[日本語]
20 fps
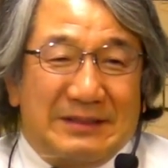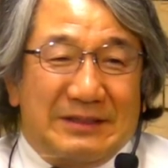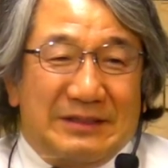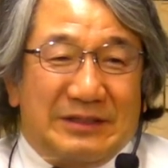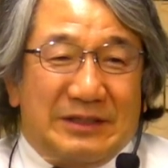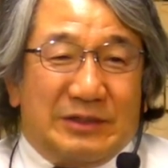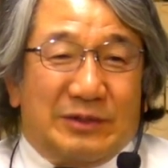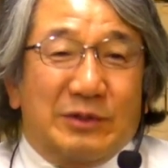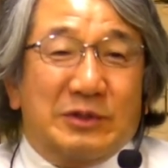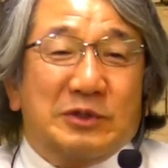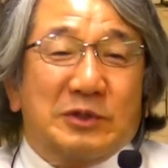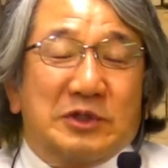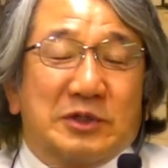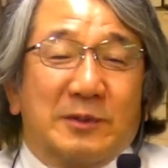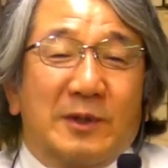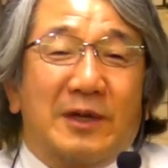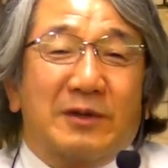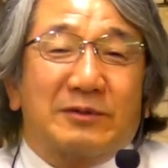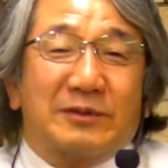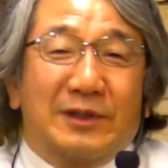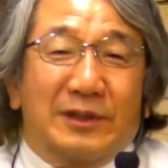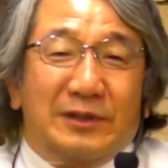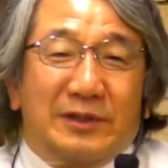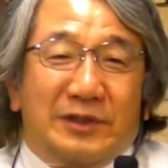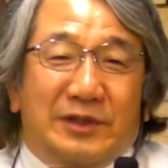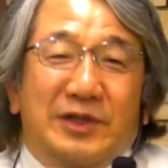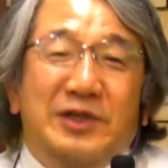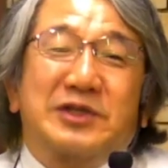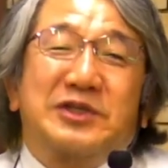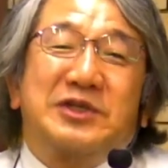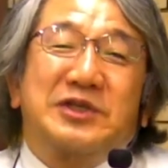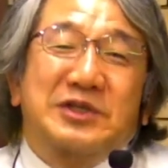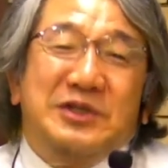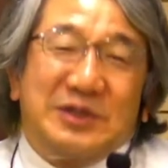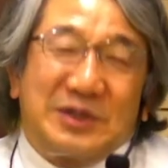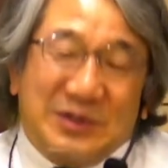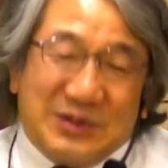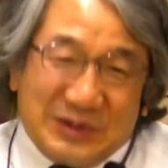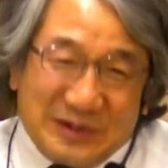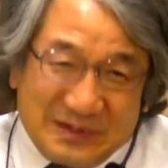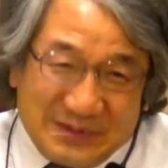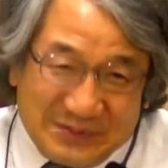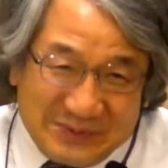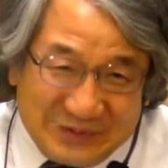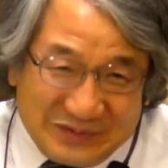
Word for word: その人しばらくだって献身したんです